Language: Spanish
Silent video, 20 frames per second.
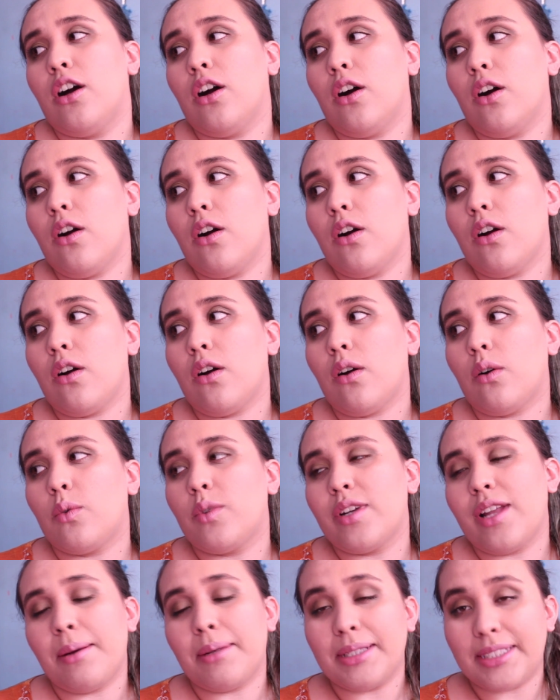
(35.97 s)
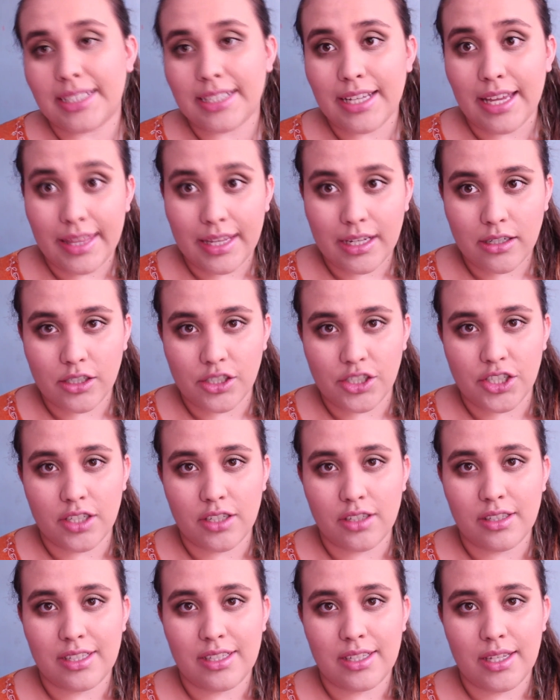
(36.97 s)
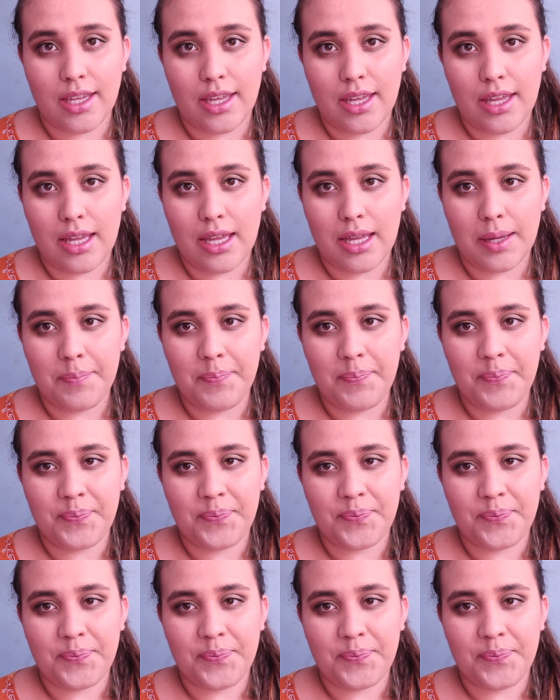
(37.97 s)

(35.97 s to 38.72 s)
o una batalla de cushions y